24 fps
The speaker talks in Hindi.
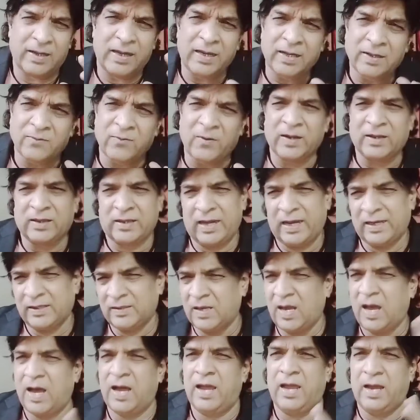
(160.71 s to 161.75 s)
एक वक्त
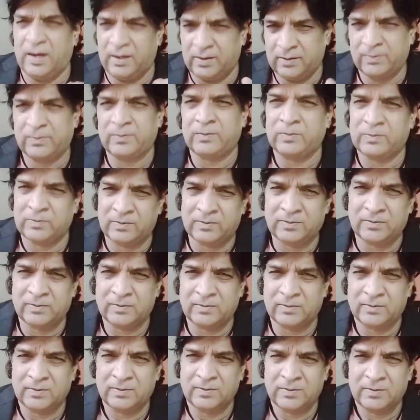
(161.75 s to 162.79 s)
ऐसा आया
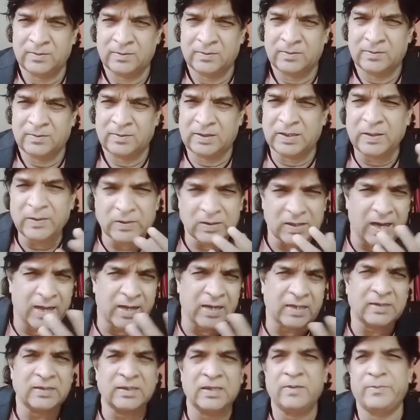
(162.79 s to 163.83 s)
जब
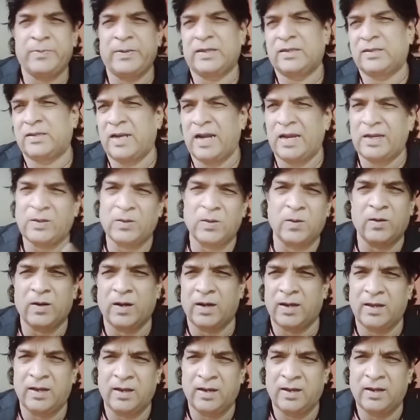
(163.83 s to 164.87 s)
सारे सीन पिक्चराइज हो
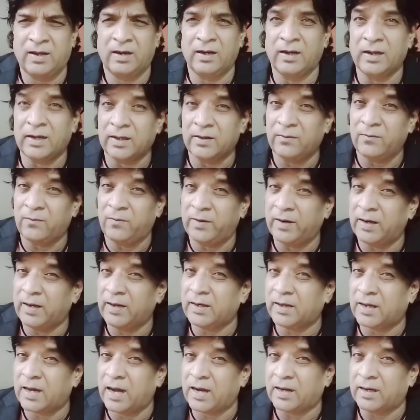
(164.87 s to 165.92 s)
गए लेकिन
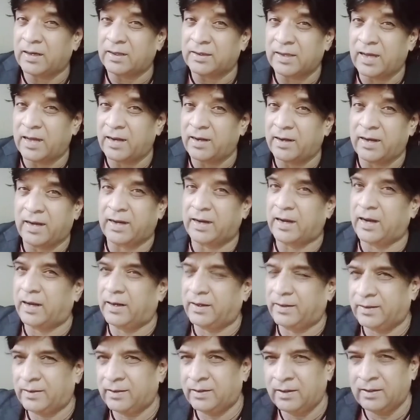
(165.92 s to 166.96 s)
विलन का किरदार रह गया
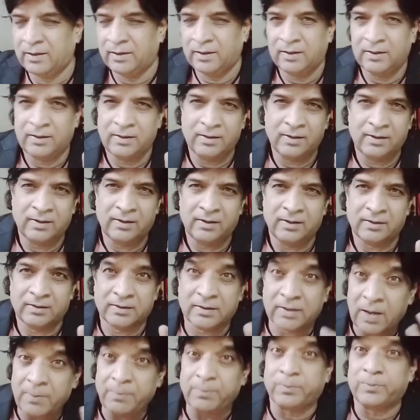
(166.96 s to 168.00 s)

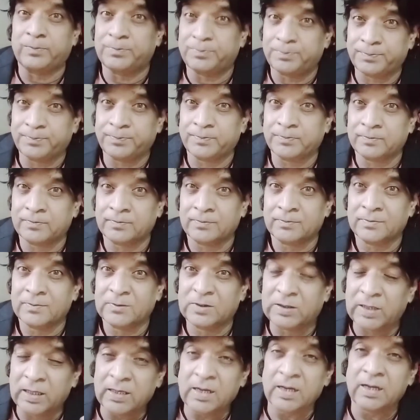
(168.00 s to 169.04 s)
तब
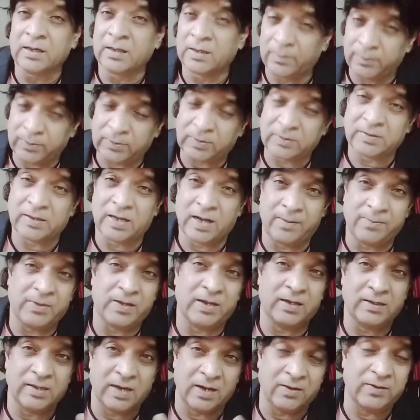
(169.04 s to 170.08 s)
शेखर कपूर साहब
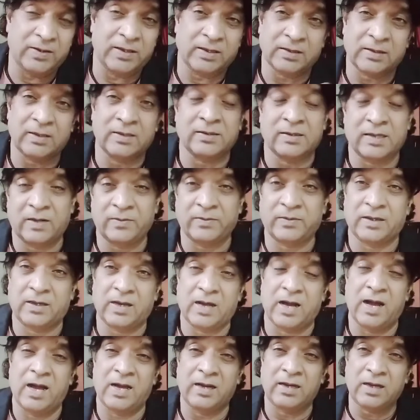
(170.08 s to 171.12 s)
ने जावेद अख्तर साहब से
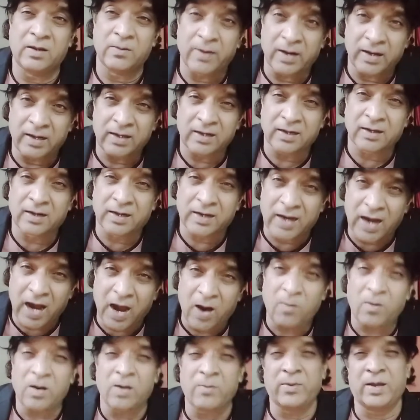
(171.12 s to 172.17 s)
कहा कि भाई क्या
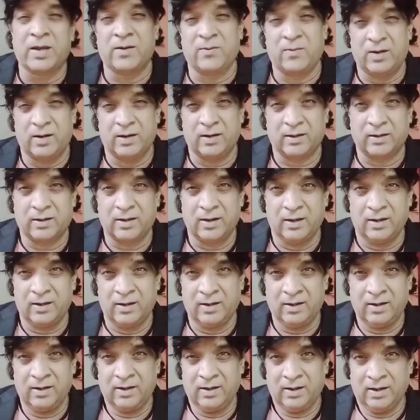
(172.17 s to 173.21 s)
हुआ मेरे विलन का
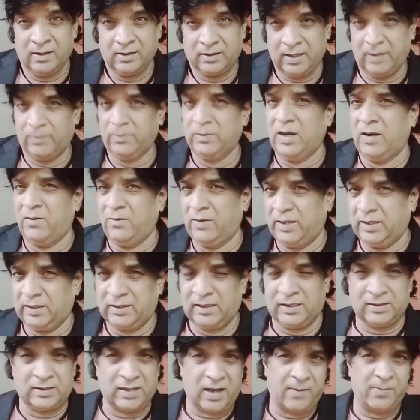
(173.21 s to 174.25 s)
तब जावेद
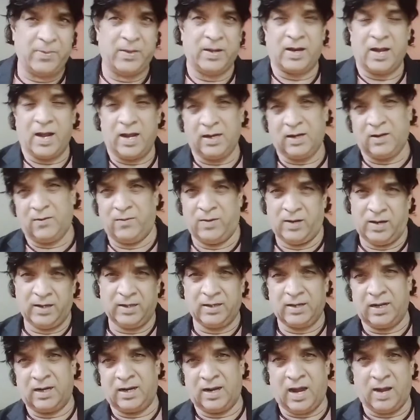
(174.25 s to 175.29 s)
अख्तर साहब ने कहा कि
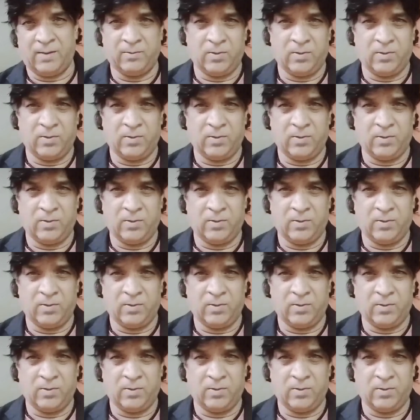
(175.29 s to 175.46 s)
विलन का नाम